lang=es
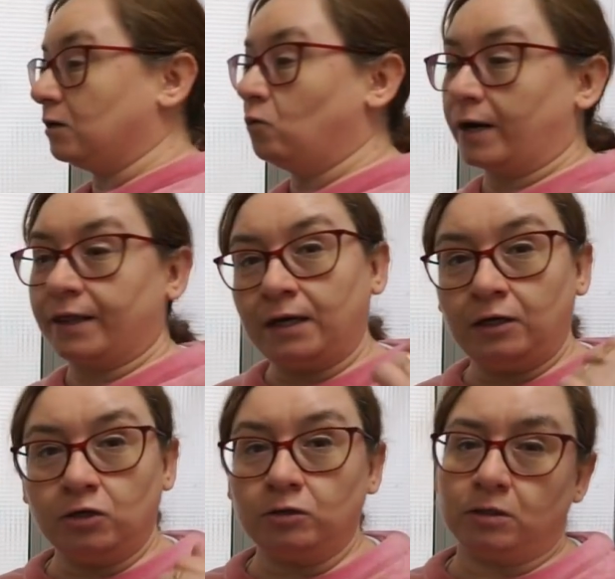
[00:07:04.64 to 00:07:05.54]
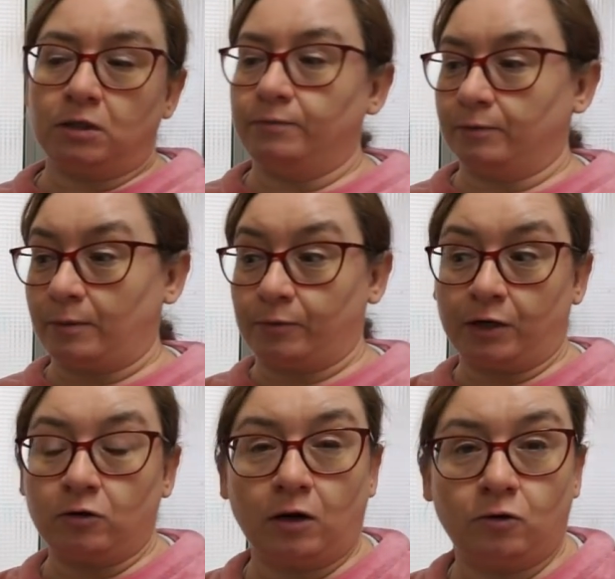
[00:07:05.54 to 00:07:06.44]
Guardarlo y me voy a
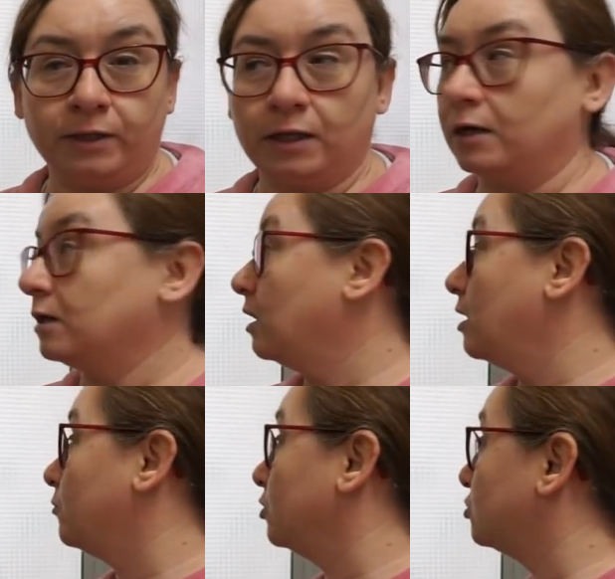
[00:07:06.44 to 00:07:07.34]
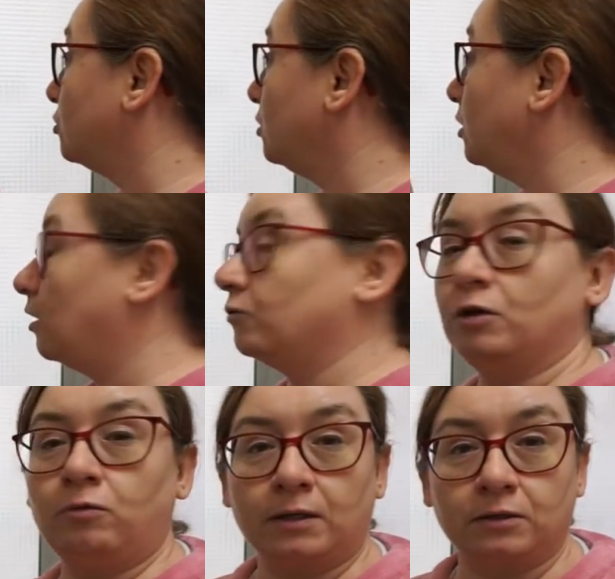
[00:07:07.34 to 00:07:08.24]
poner con la comida. Pues son la 1
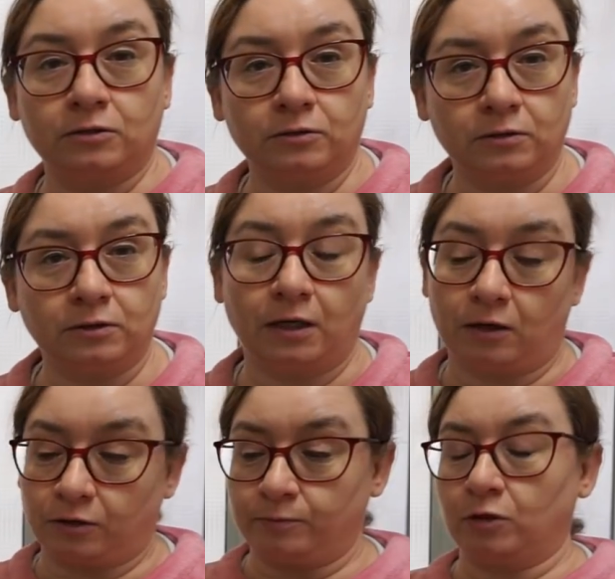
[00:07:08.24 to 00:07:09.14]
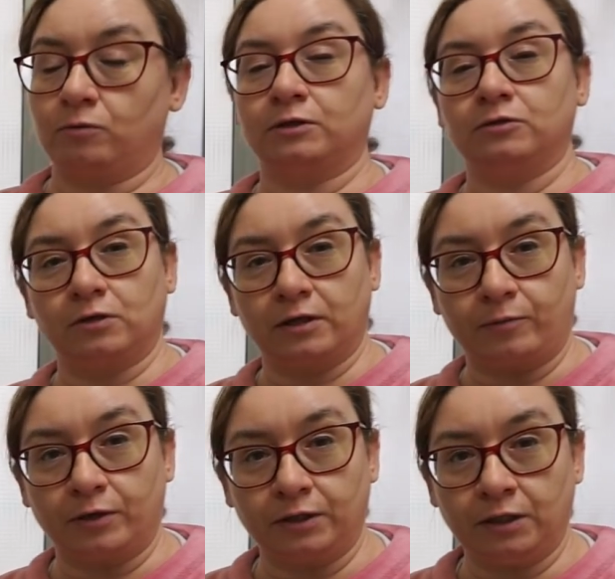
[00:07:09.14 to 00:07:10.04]
y cuarto y a las 2 menos cuarto tengo que ir
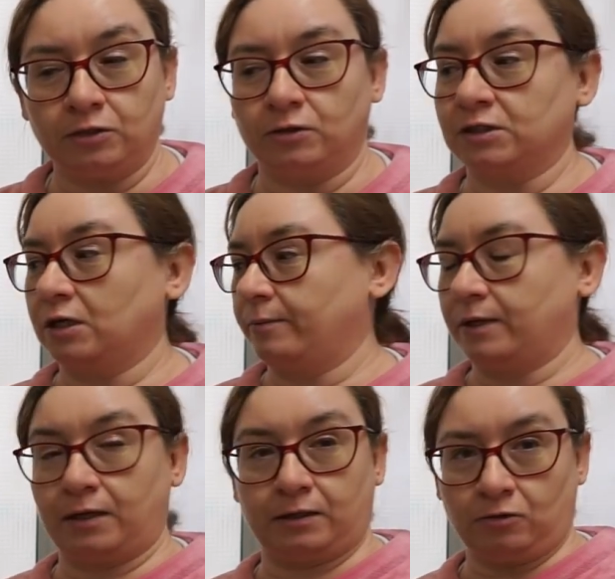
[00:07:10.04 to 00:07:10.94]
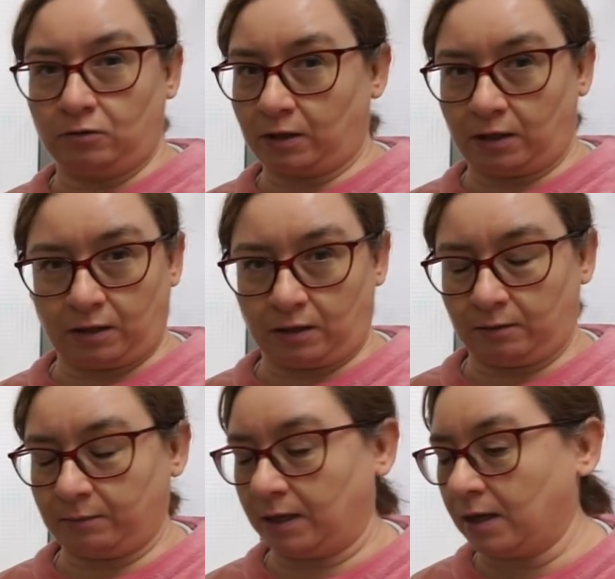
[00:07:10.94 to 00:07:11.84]
a por el niño. Así que me tengo
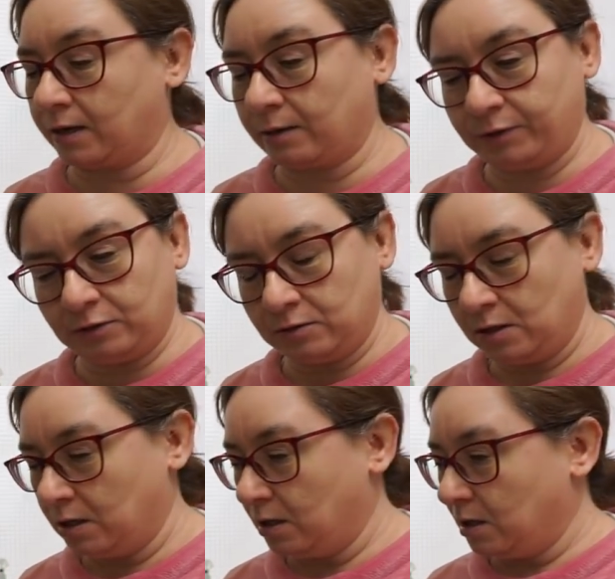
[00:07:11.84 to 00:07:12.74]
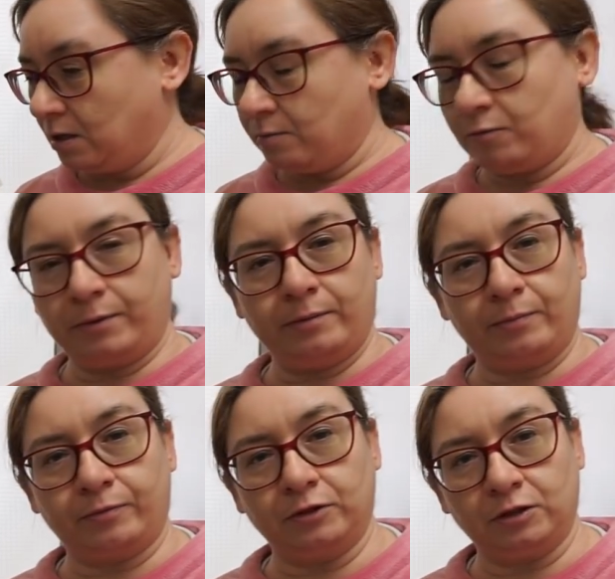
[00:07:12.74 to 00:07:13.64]
que manejar rápido,
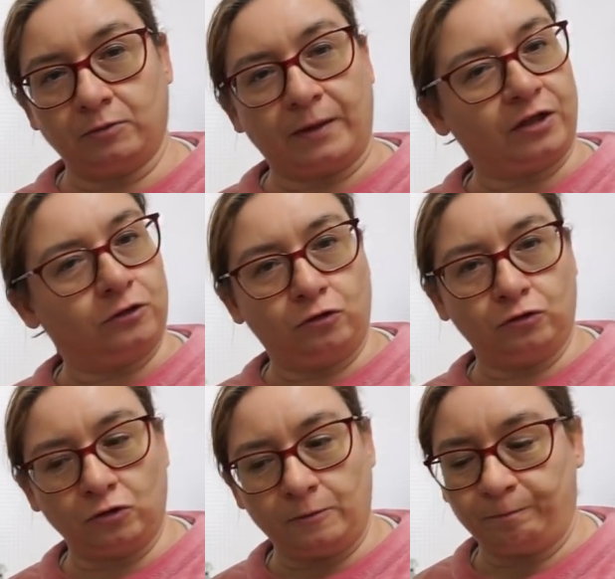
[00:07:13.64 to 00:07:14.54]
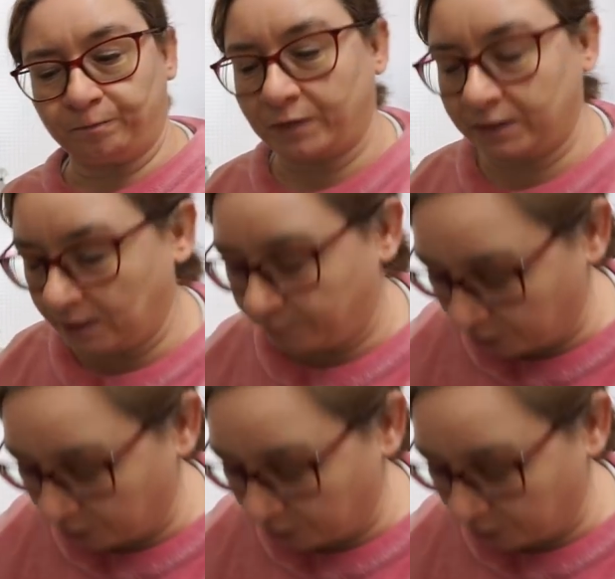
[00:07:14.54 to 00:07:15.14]
moverme prontito para hacer Plutón, para ir a